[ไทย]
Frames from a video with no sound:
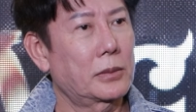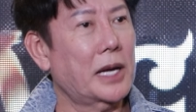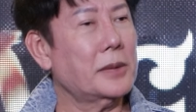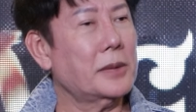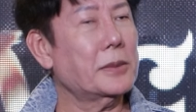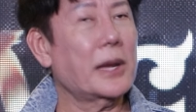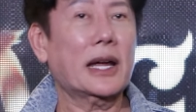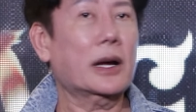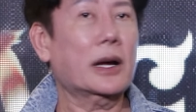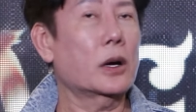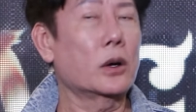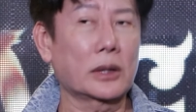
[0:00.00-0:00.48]
ไม่
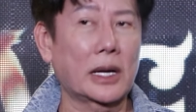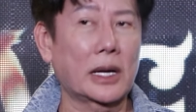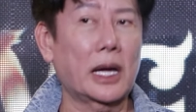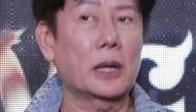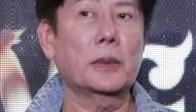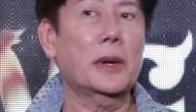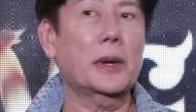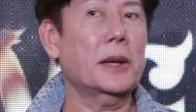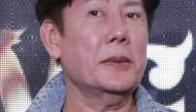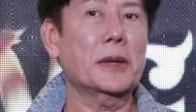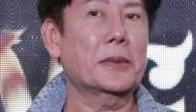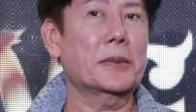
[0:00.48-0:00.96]
ไม่ของเรา
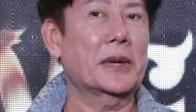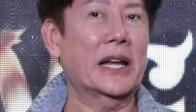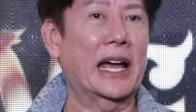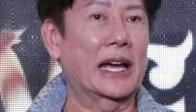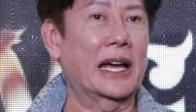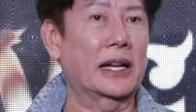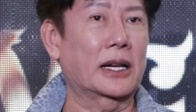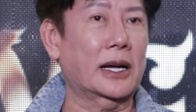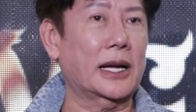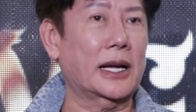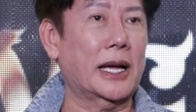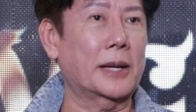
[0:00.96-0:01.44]
ไม่มีปัญ
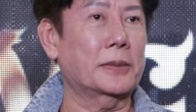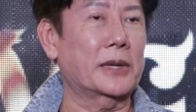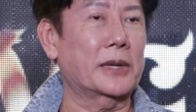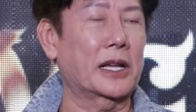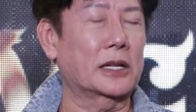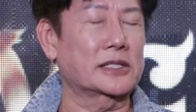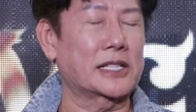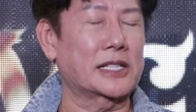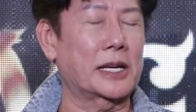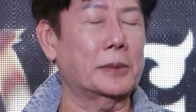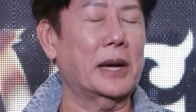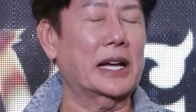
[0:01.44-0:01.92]
หาหรอกครับ
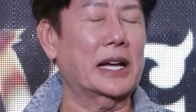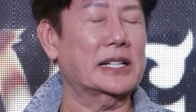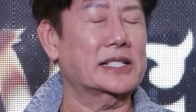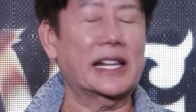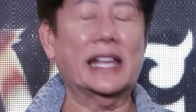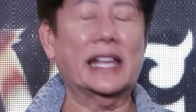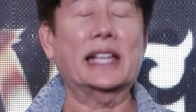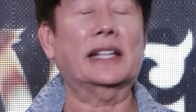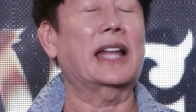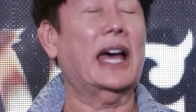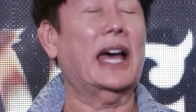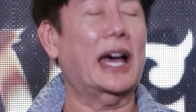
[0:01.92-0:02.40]
เราสามารถเส
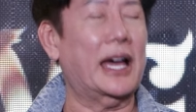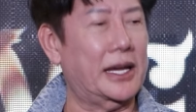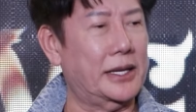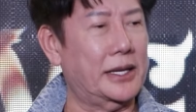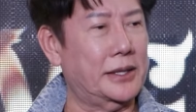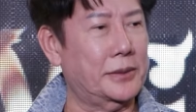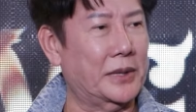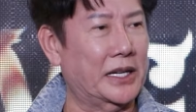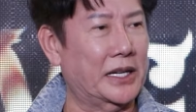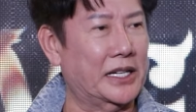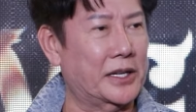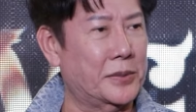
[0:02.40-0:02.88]
กได้
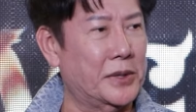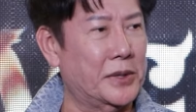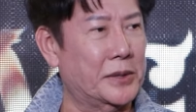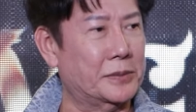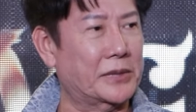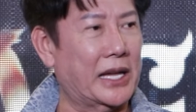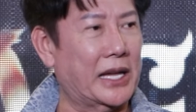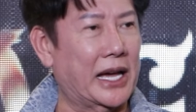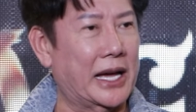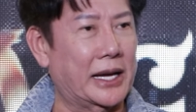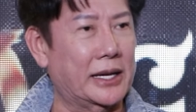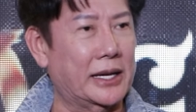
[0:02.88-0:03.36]
ภายในพริบ
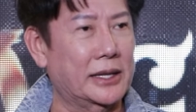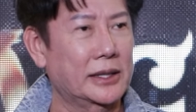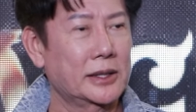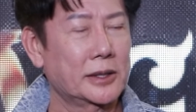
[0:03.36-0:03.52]
ตา